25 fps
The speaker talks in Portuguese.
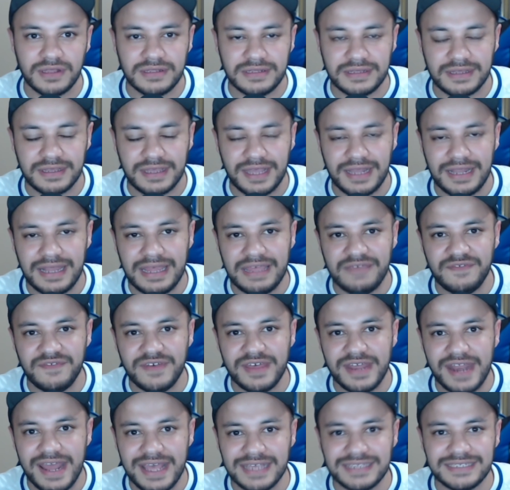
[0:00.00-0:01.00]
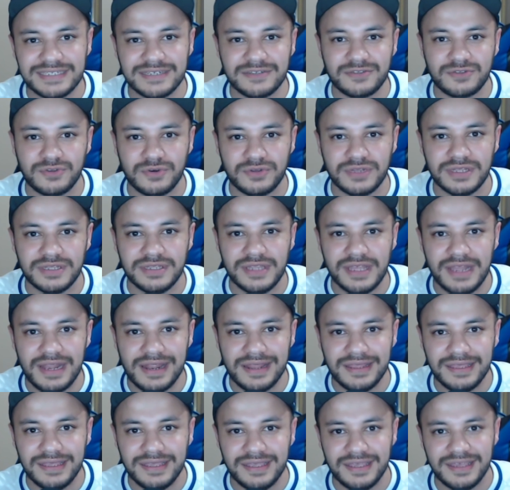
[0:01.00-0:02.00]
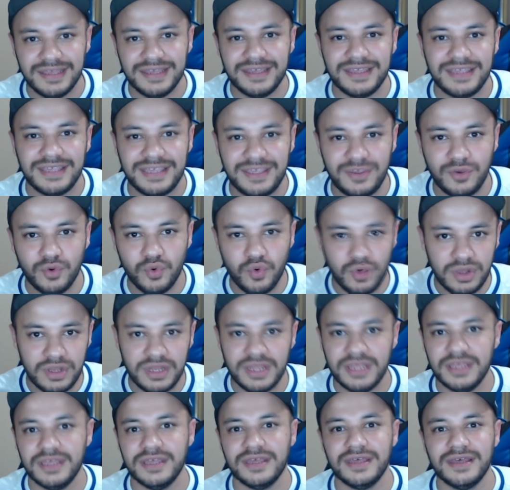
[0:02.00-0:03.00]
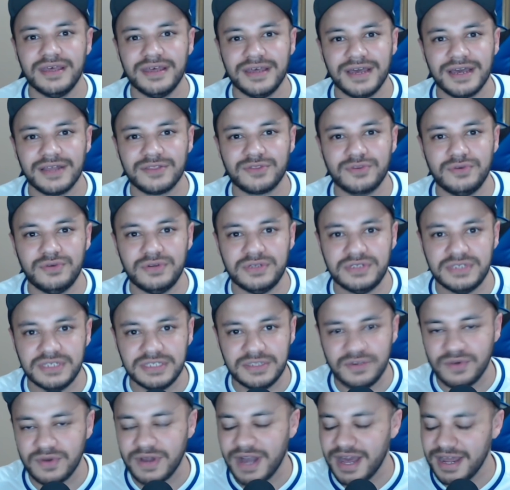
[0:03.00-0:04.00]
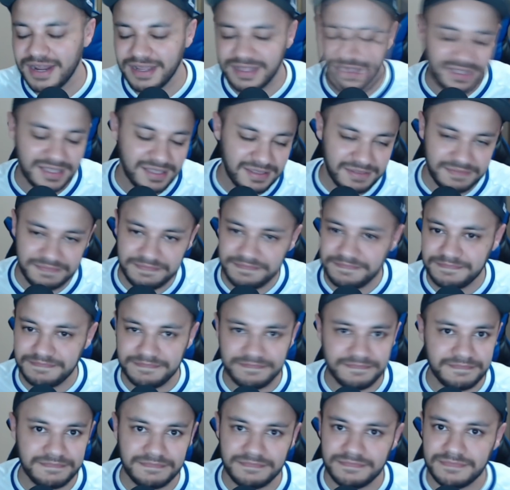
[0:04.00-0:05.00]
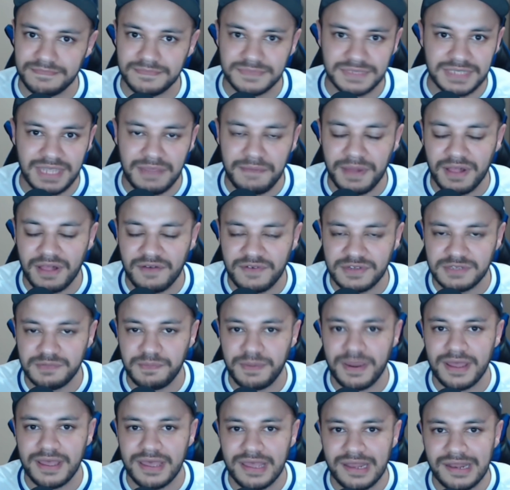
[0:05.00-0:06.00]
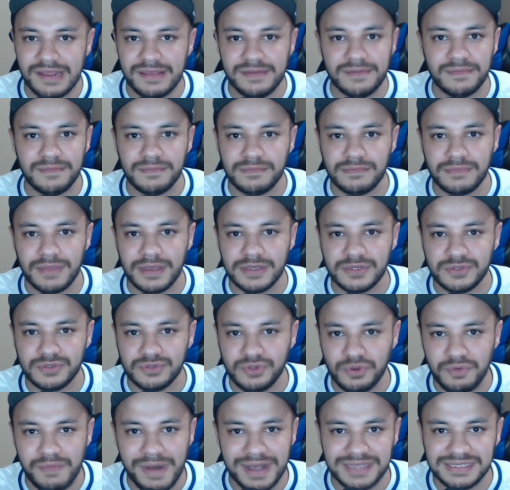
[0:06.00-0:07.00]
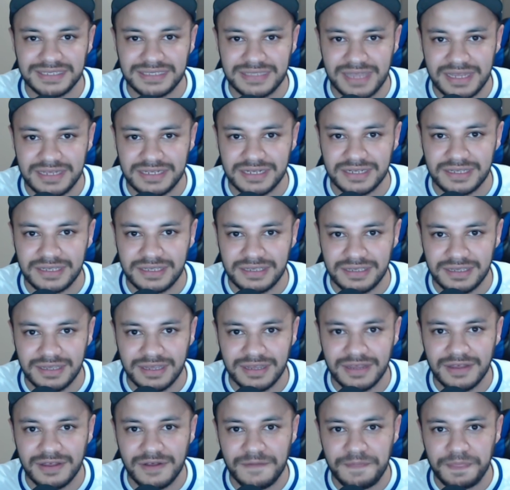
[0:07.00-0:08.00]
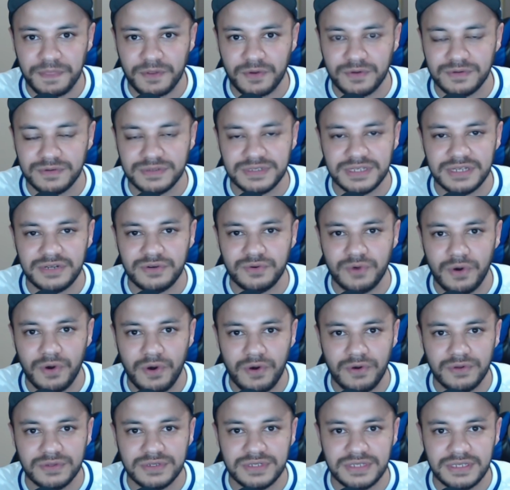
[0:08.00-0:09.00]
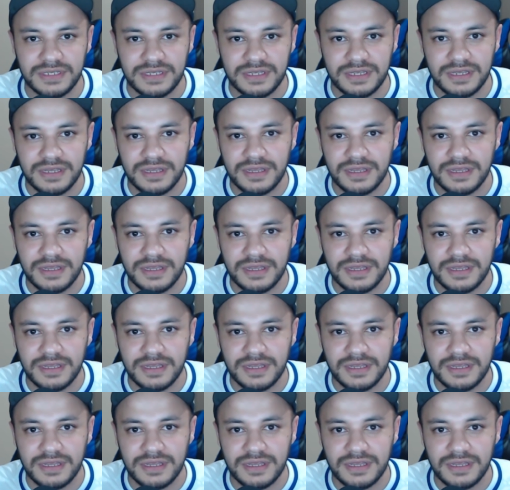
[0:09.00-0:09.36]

aquela reverência toda dele aí que une a torcida. Um cara que, sem palavras para ele, me ajudou bastante aqui com 011